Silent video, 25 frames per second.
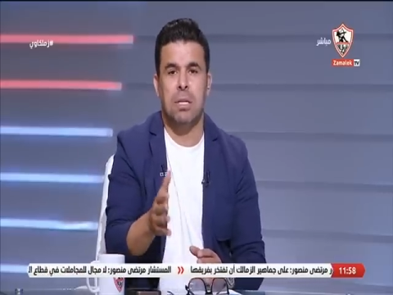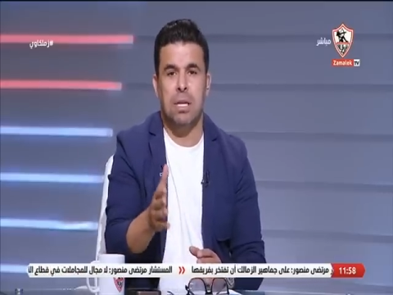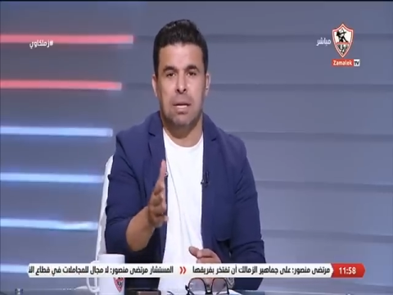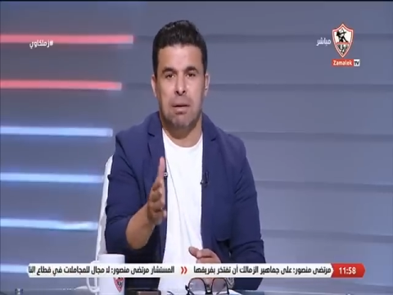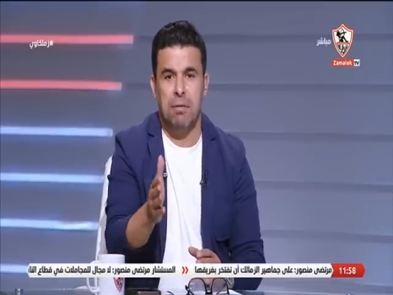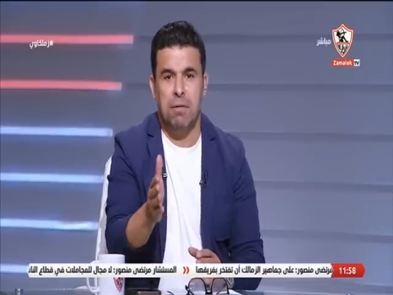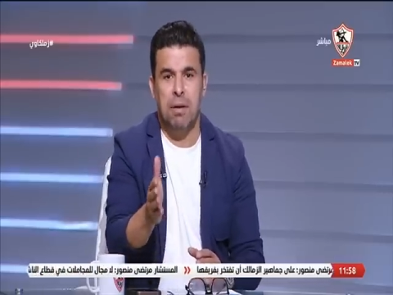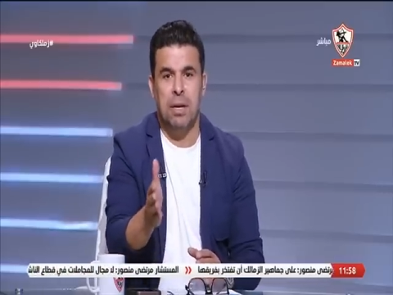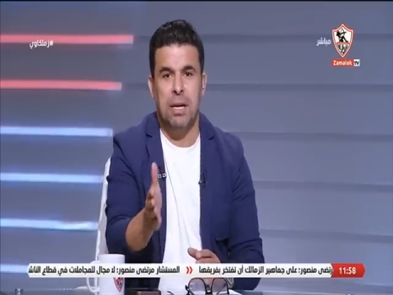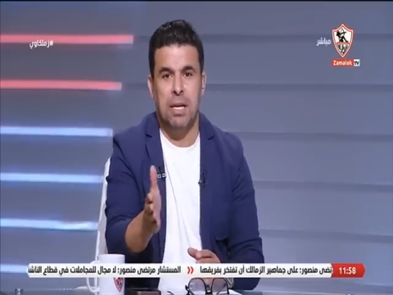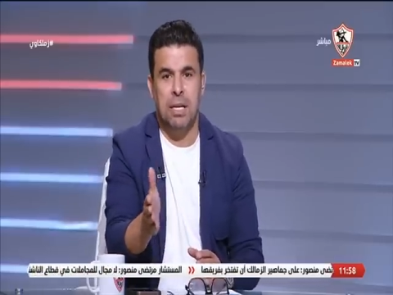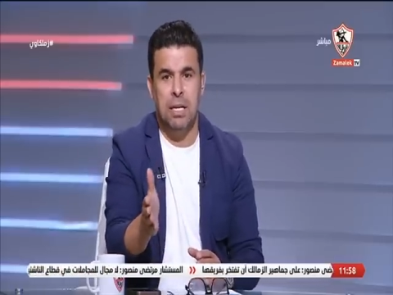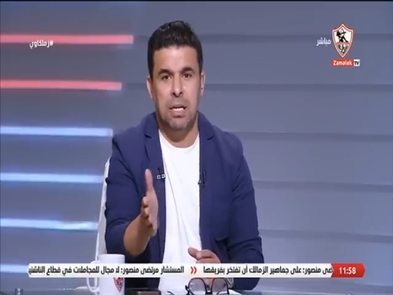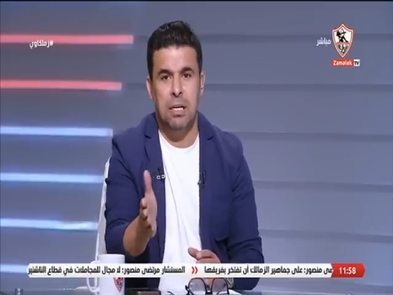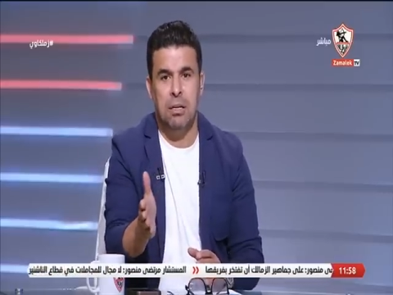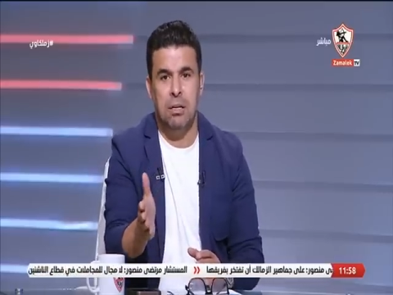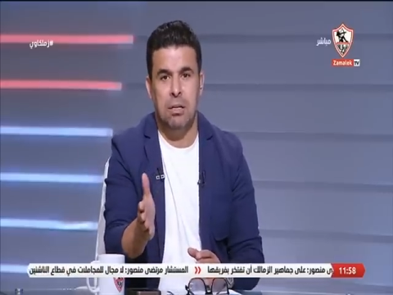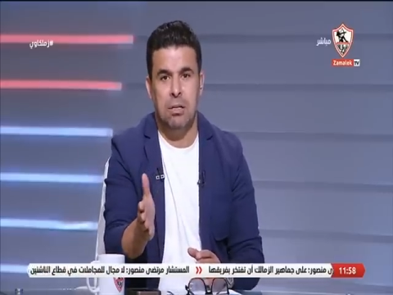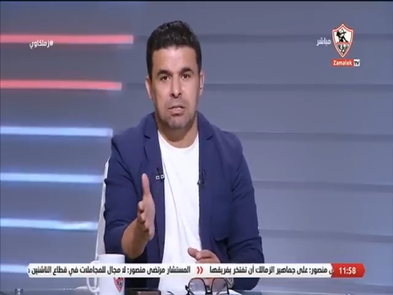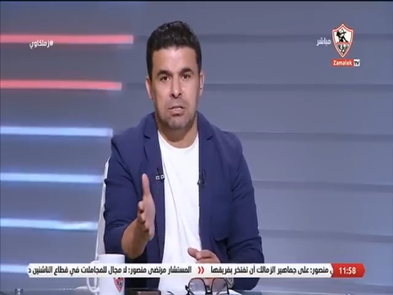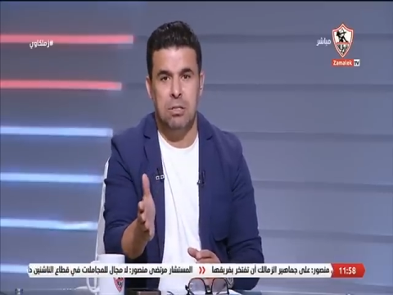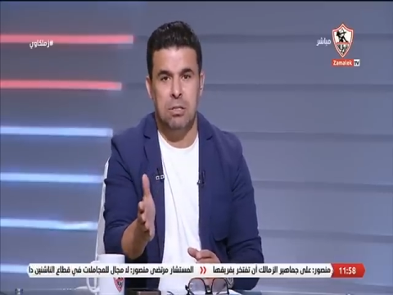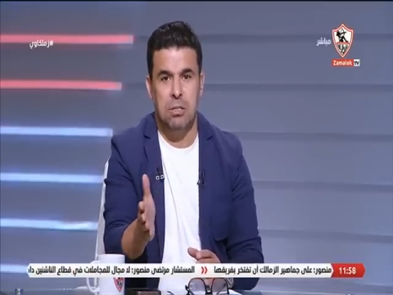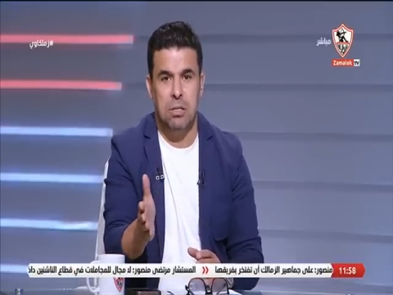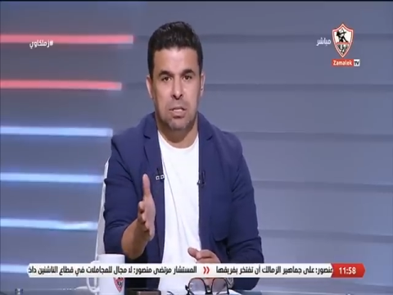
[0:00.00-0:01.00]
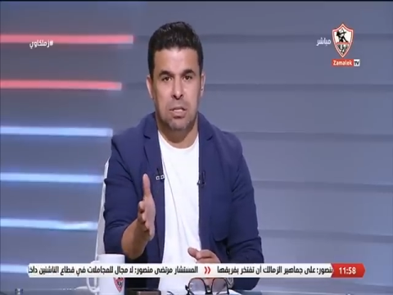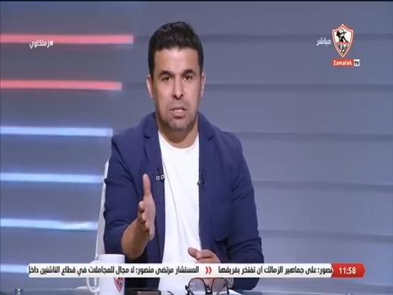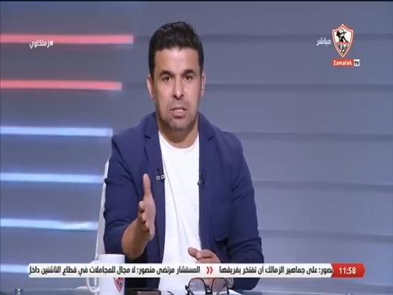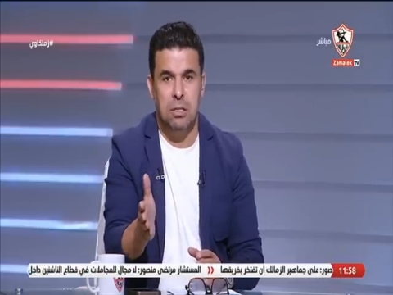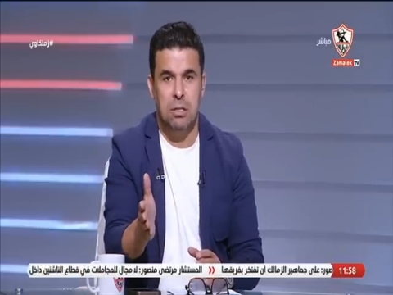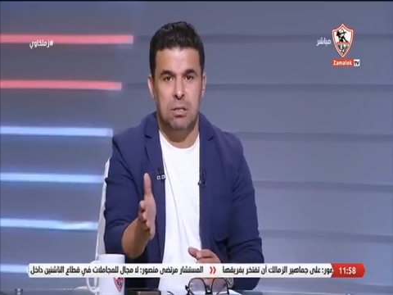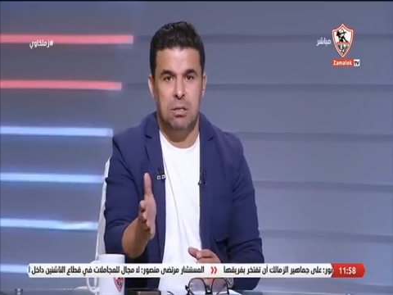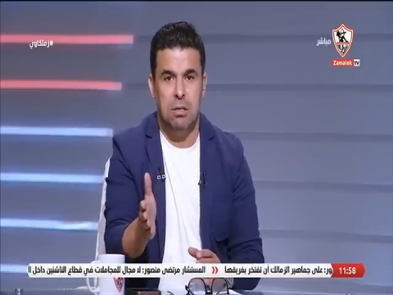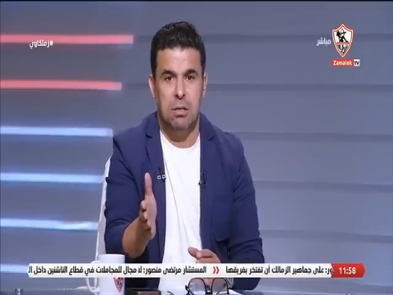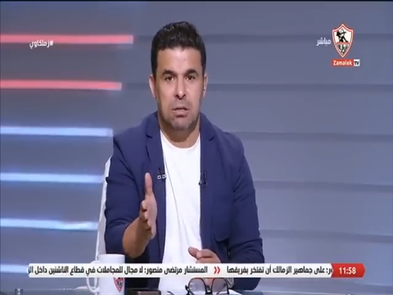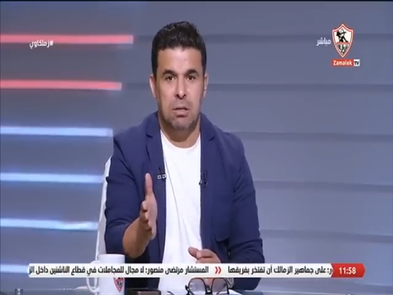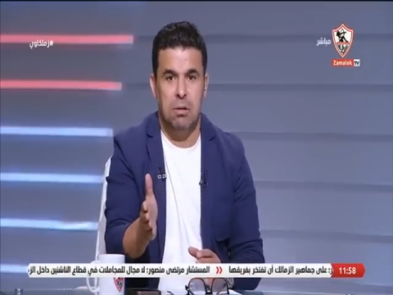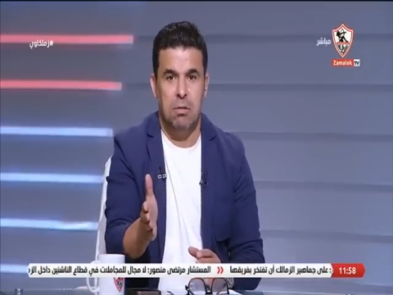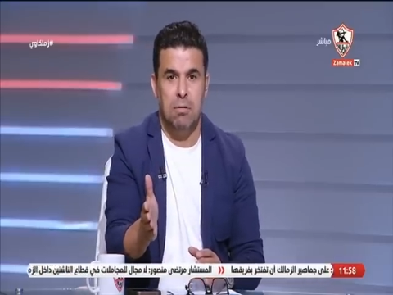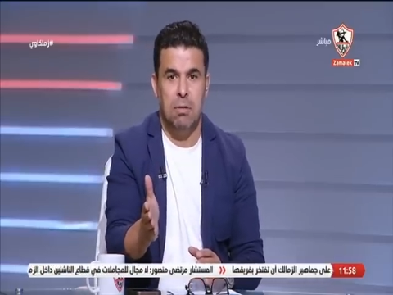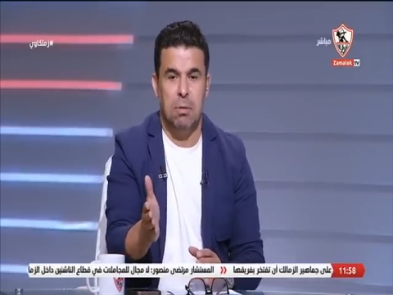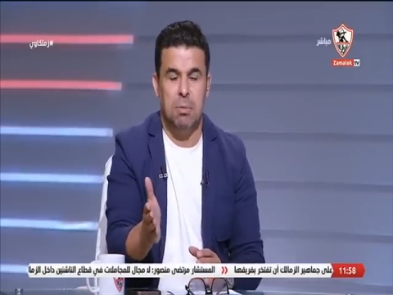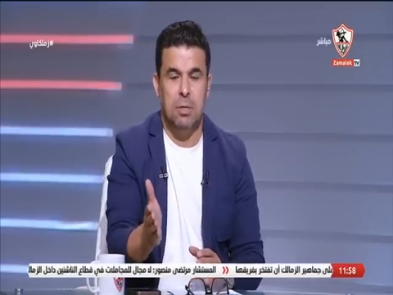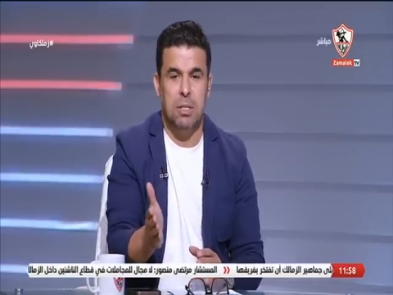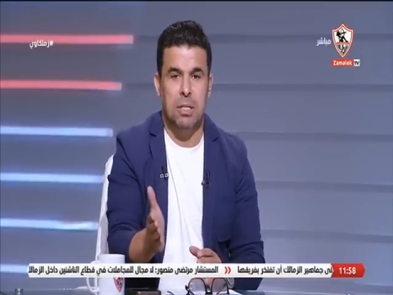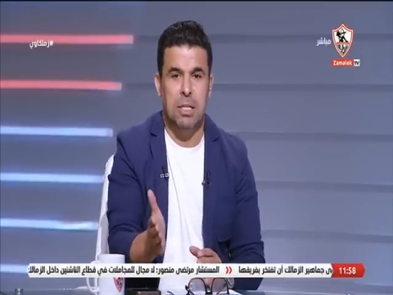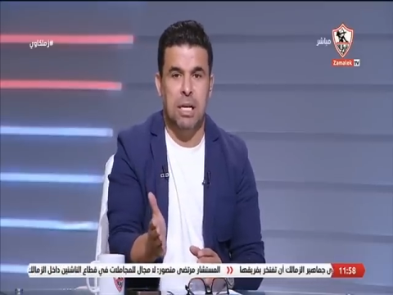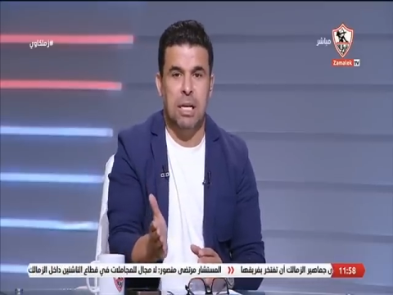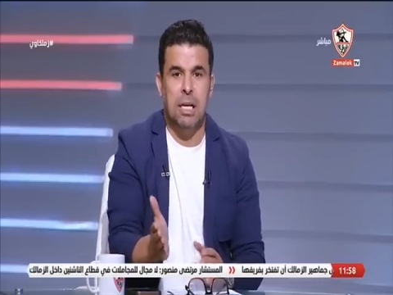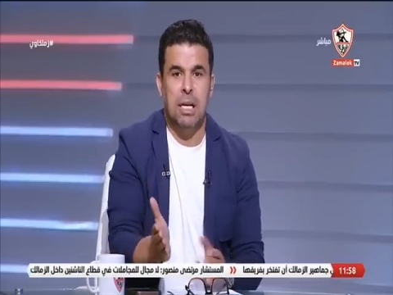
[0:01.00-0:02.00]
فاكرين القصه دي
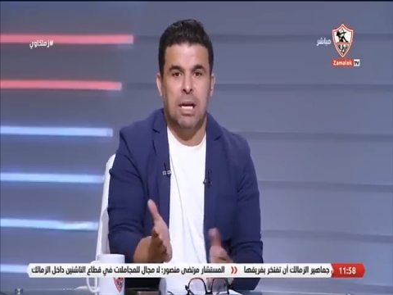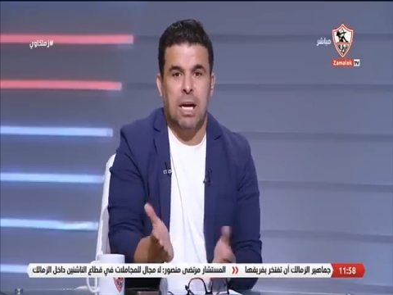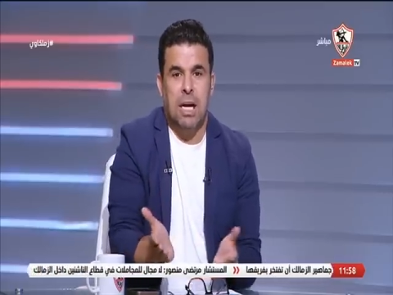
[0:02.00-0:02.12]
فبالتالي